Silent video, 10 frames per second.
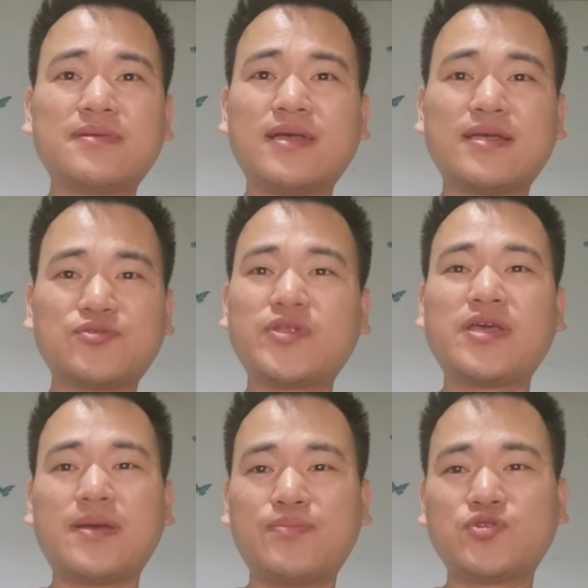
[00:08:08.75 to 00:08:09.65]
哎，说点
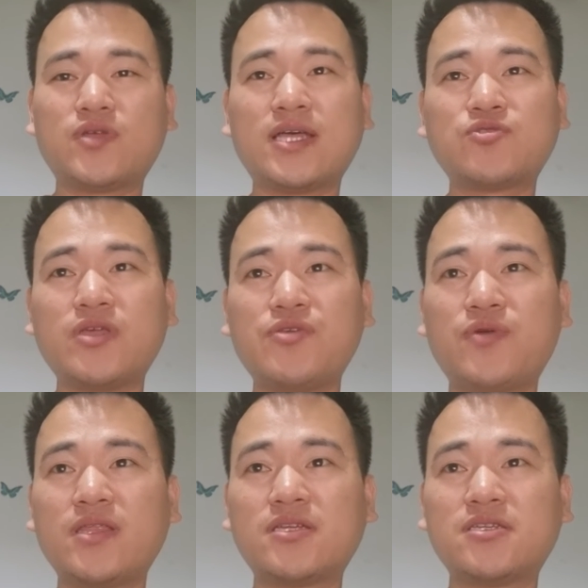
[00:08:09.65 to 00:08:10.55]
还不说他，说点愉
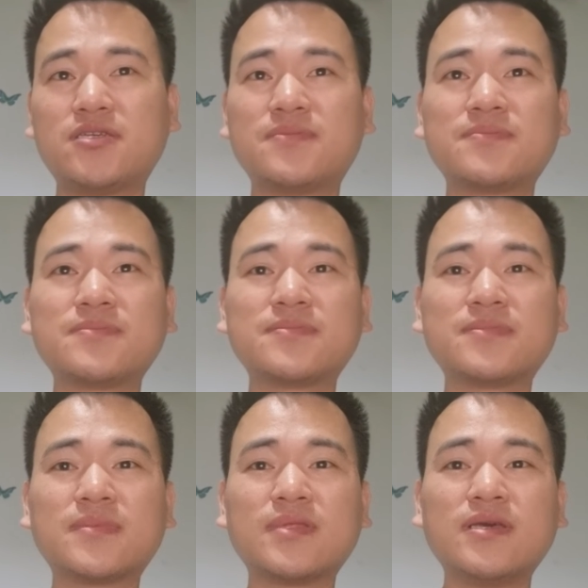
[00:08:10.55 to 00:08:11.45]
快的事情。
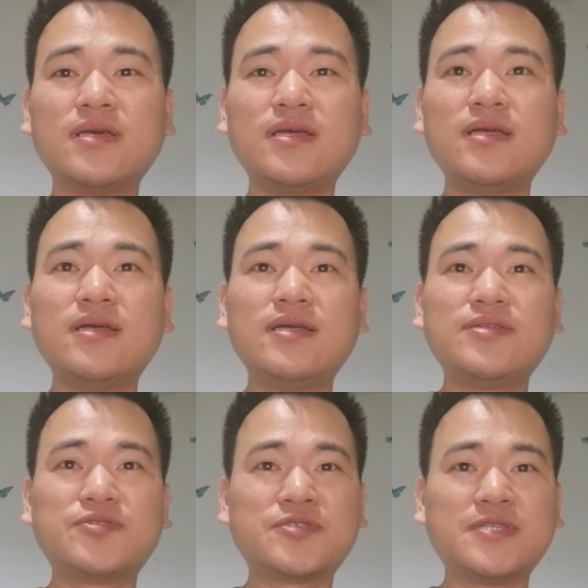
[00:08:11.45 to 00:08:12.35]

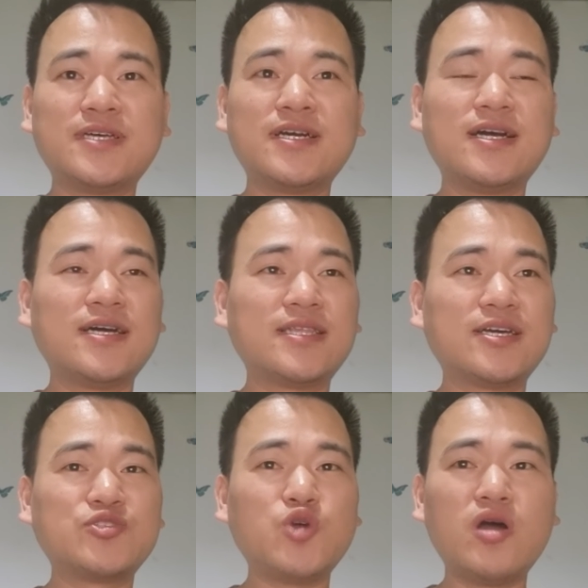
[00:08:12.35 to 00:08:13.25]
就是那个那
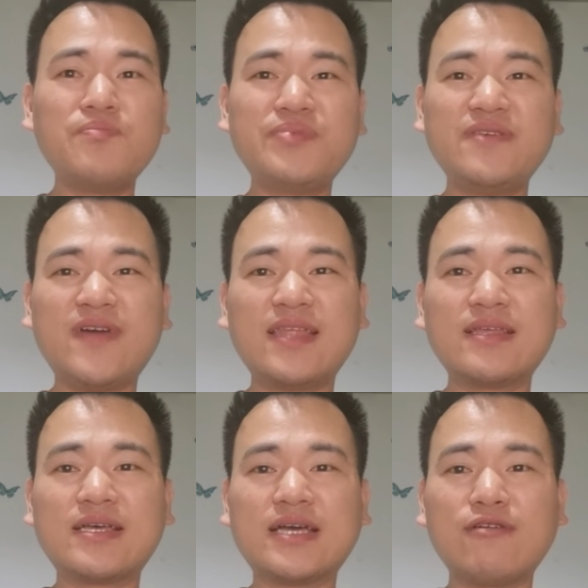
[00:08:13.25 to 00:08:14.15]
个装逼
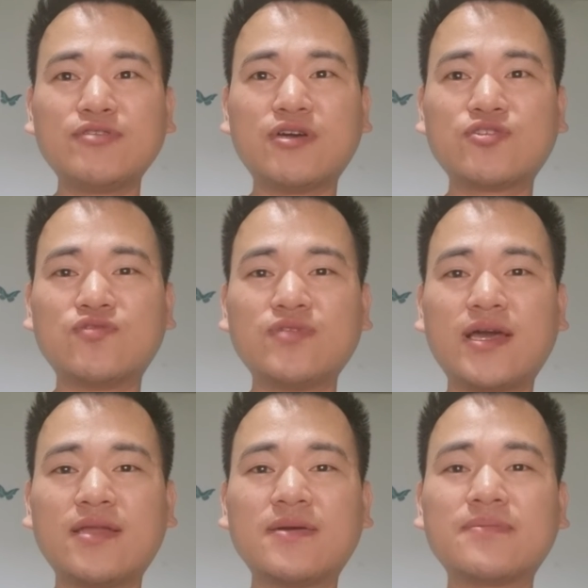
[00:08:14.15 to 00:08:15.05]
犯高晓松
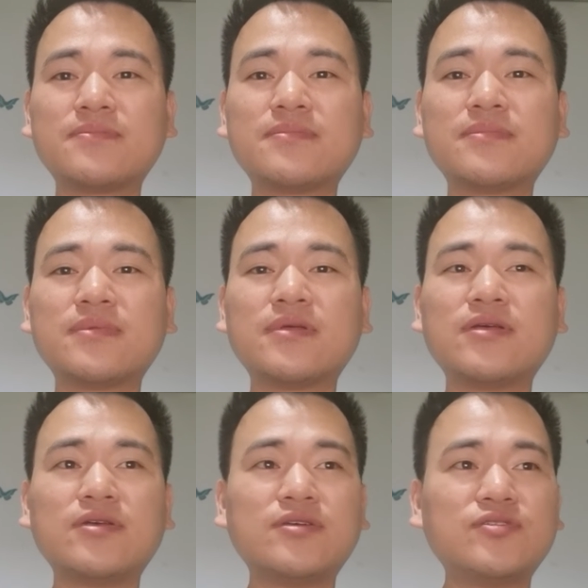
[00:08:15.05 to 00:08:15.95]
来了，
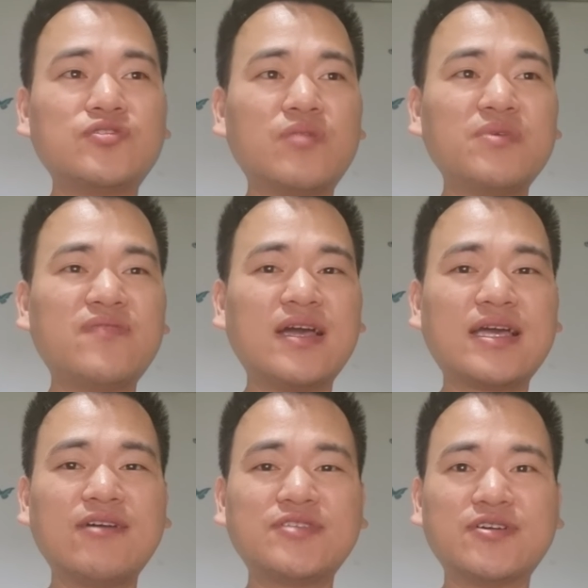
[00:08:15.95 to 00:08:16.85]
装逼犯
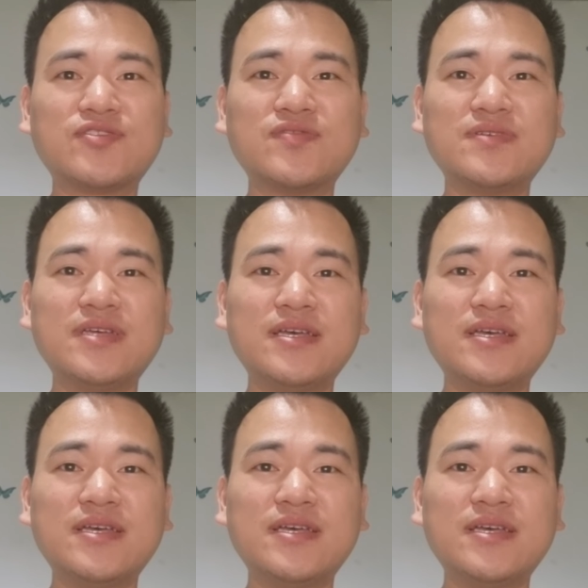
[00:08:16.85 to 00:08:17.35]
高晓松，